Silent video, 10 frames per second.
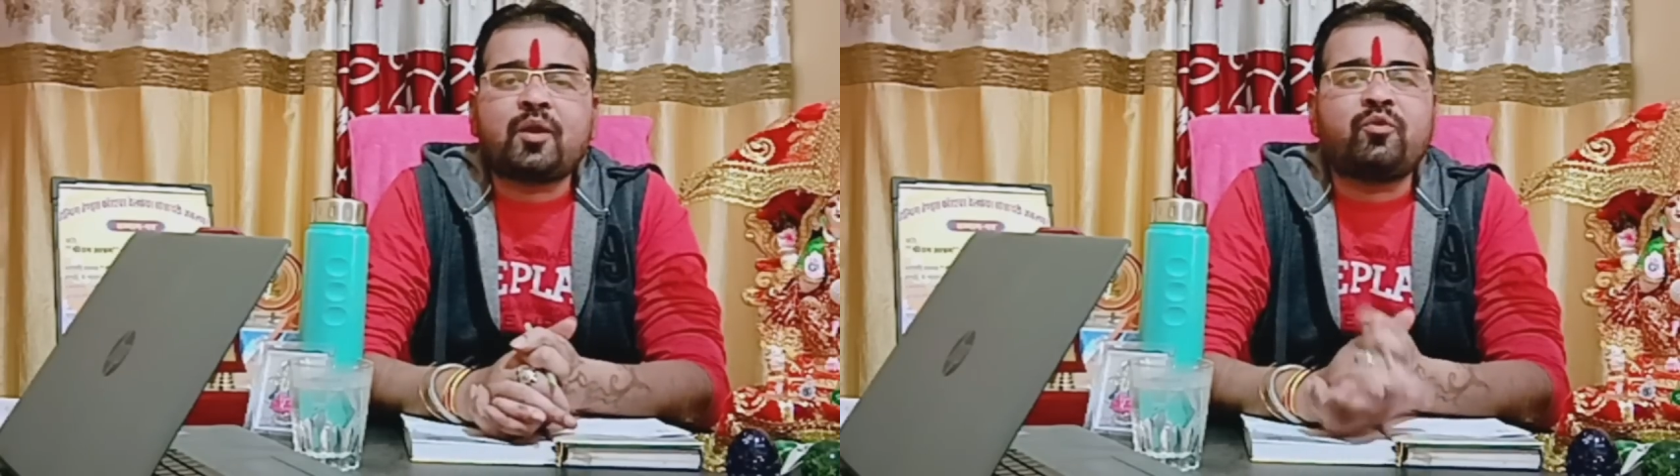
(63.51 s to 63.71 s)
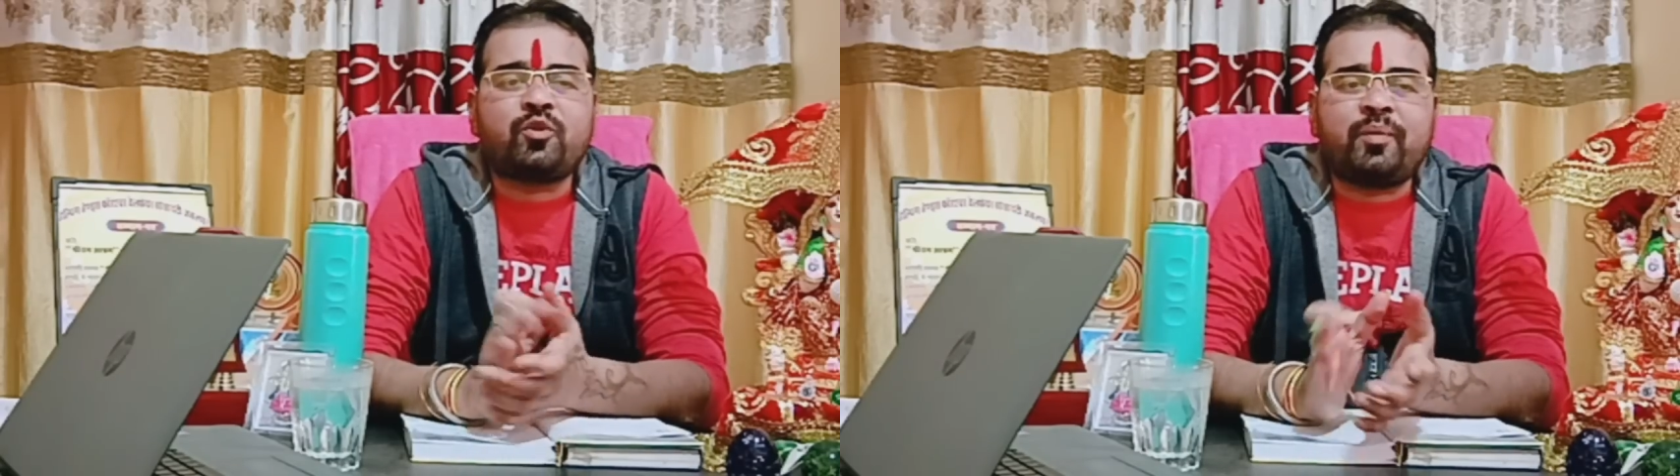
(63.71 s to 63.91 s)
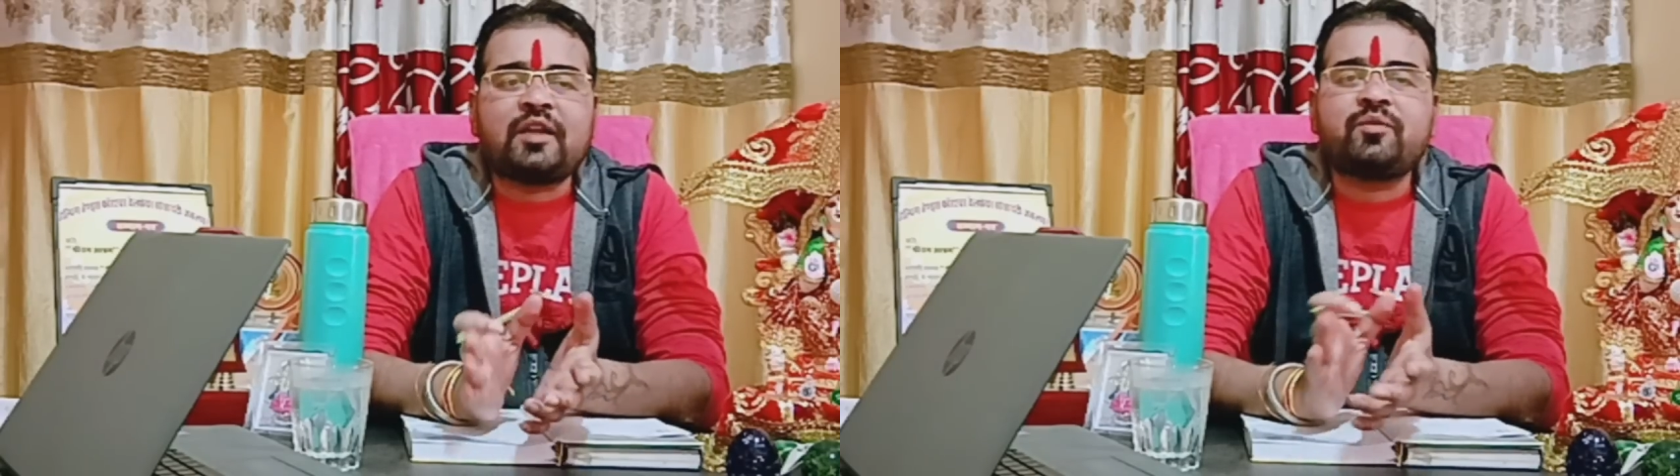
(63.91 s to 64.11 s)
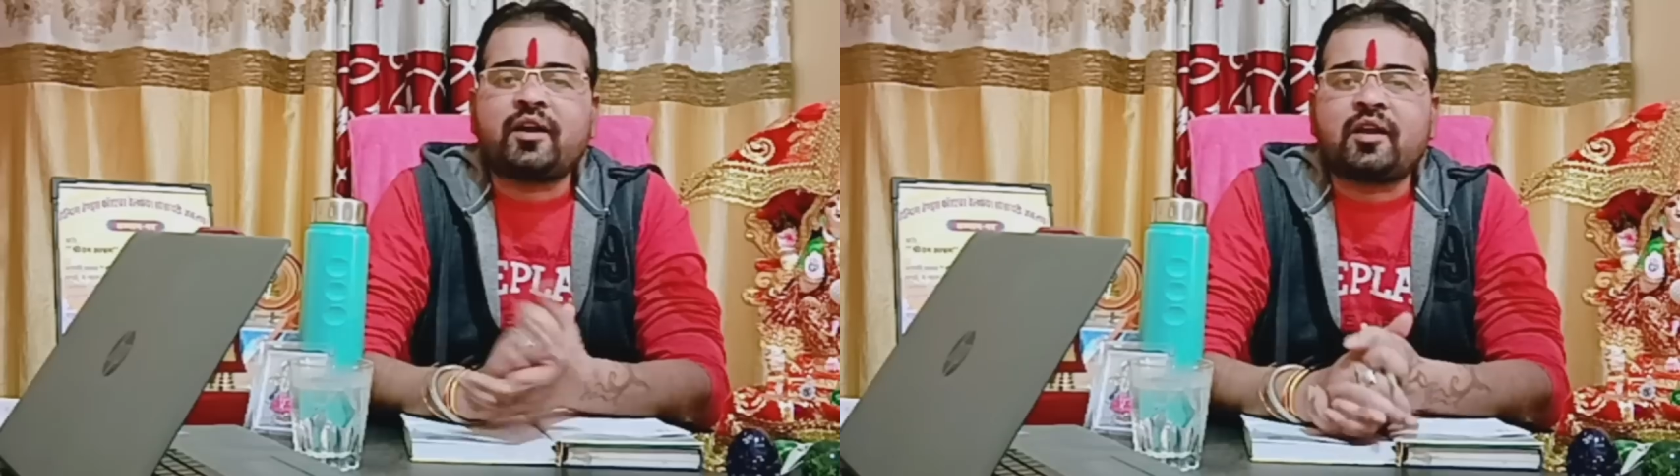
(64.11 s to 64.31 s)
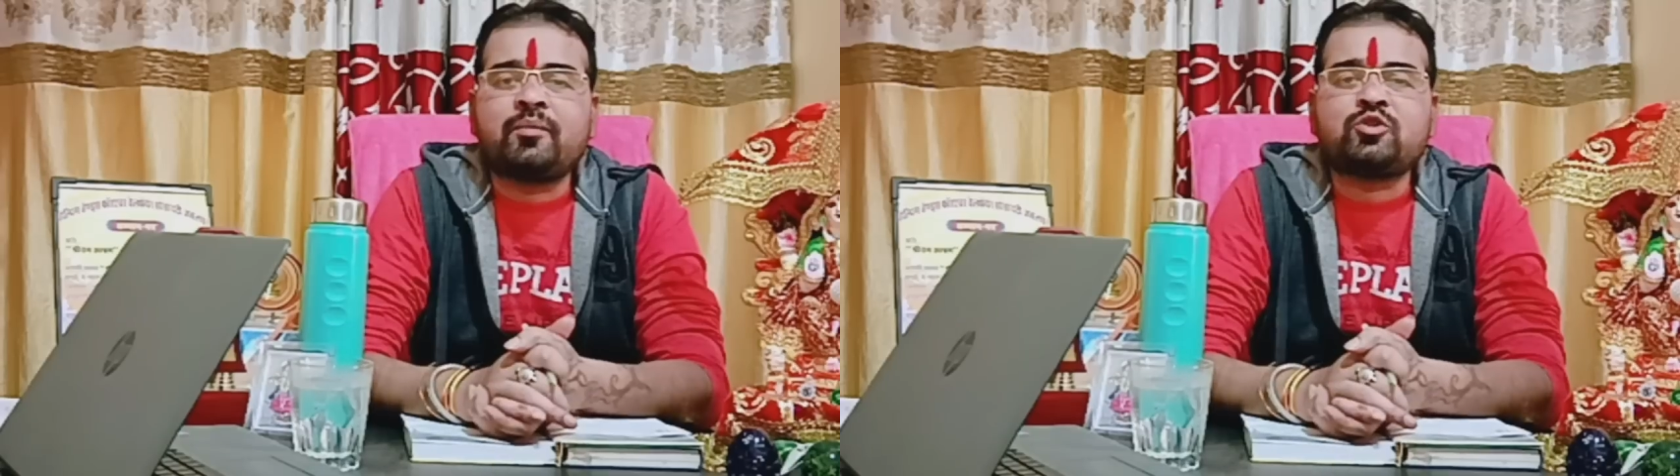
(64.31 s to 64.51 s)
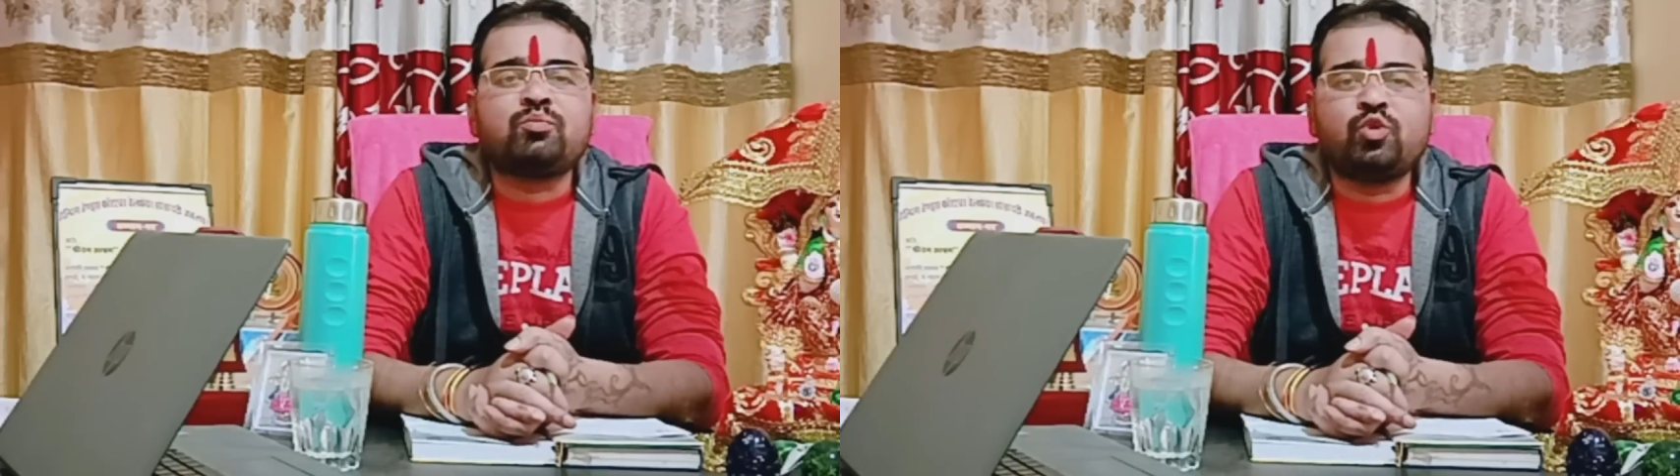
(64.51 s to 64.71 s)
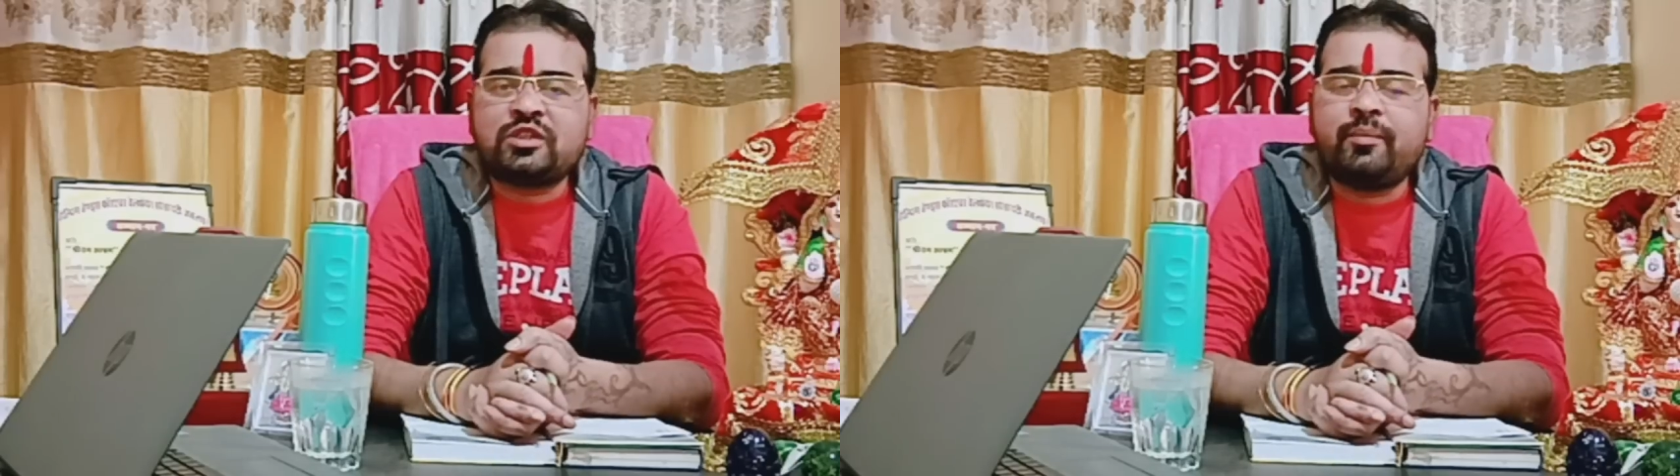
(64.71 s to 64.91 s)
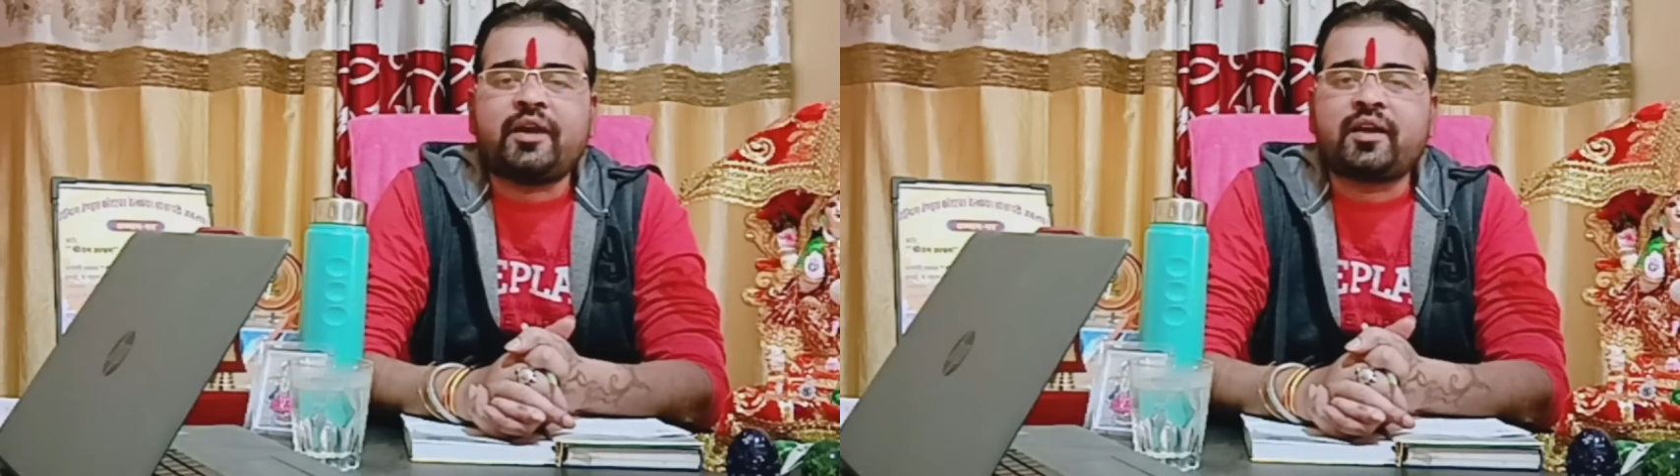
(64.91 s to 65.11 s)
फुटपाथ वगैरह में जो
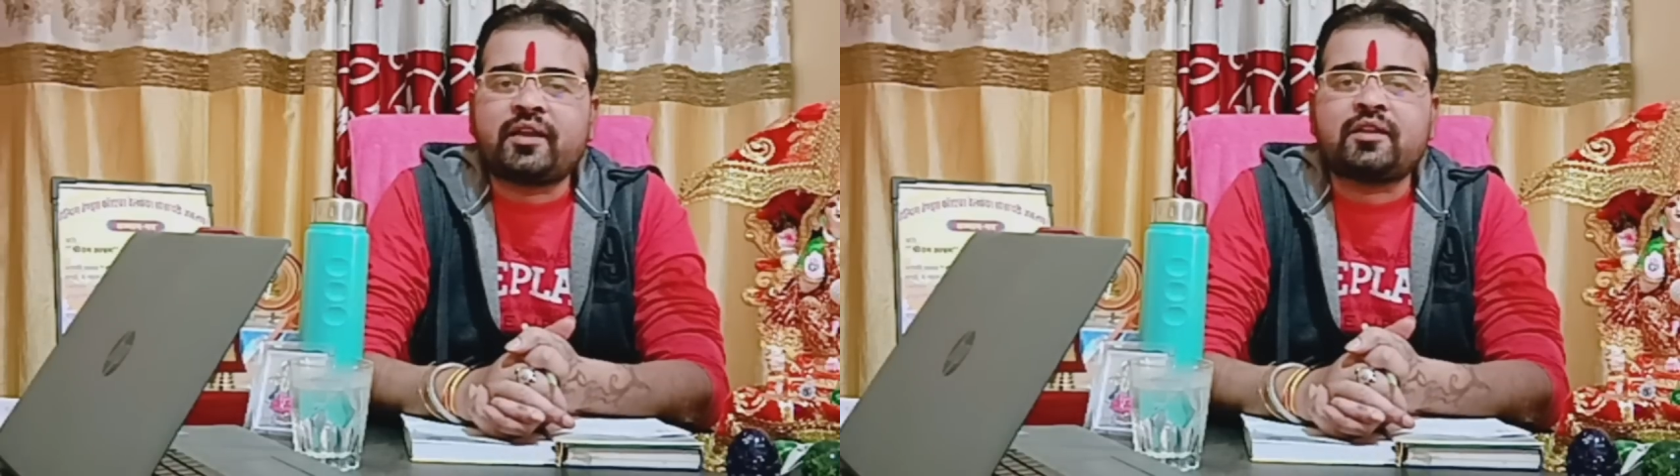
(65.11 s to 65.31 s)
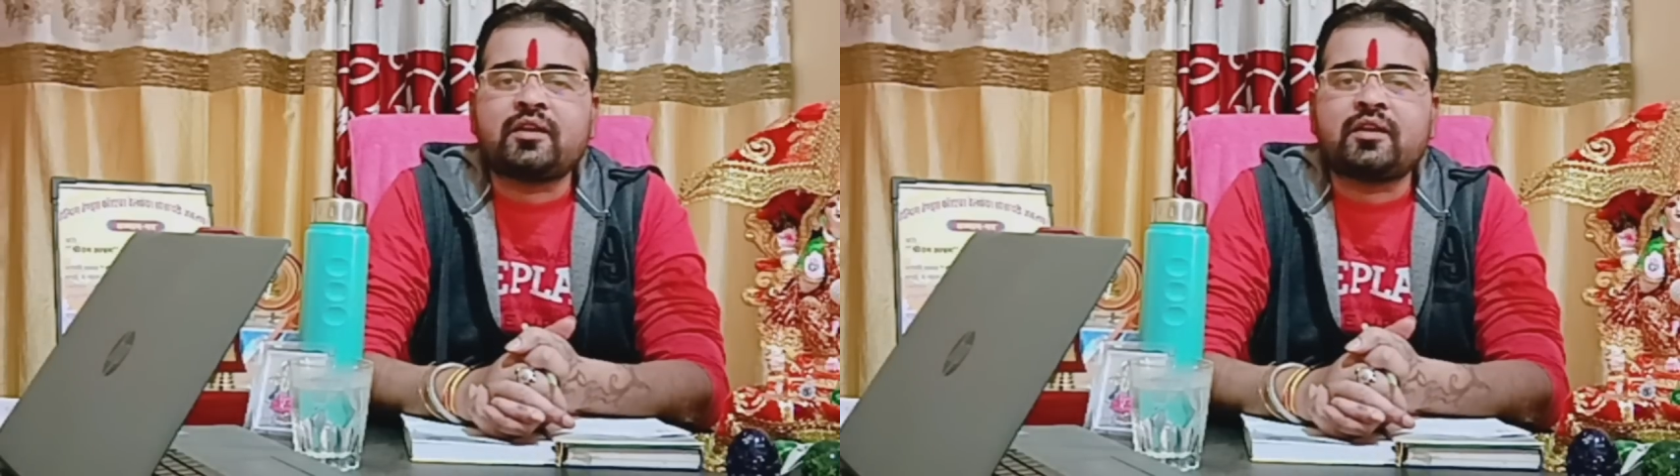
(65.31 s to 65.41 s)
मोची बैठे रहते